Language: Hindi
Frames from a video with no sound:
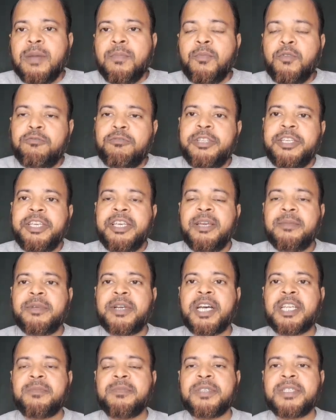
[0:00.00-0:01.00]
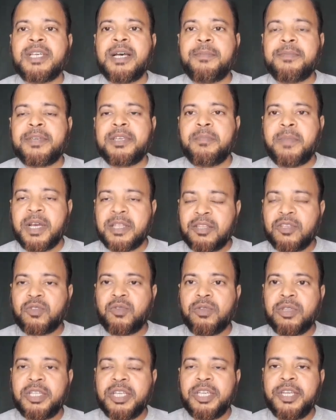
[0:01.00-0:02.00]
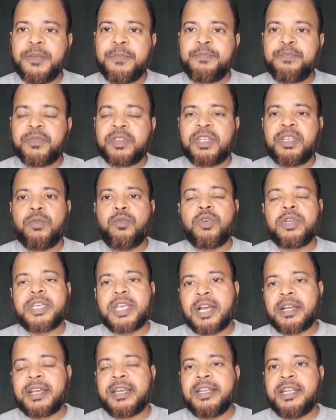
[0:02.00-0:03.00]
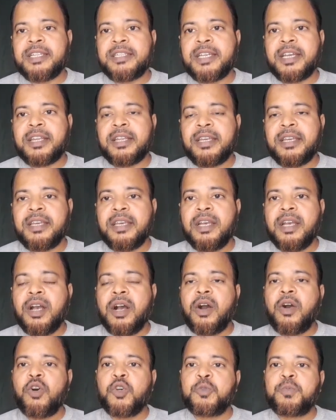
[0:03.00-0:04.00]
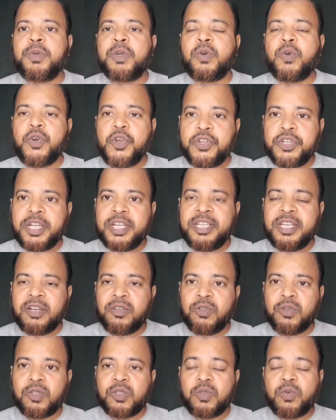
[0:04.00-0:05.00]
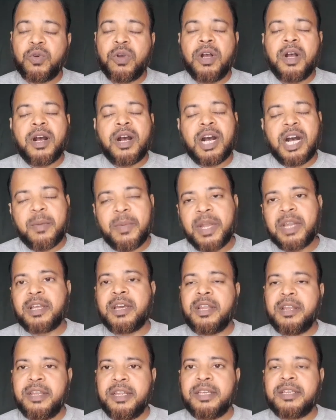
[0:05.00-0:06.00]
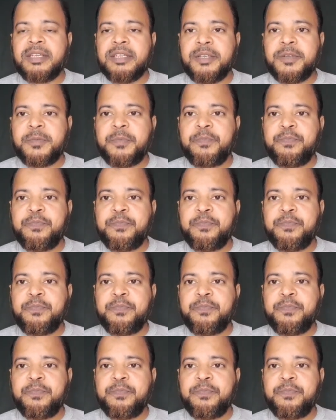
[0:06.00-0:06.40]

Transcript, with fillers: मुफ्ती ए एम कासमी साहब की बातें सुनते हैं कि वो क्या कहना चाह रहे हैं और उस पर कोशिश करिएगा दोस्तों अमल करने की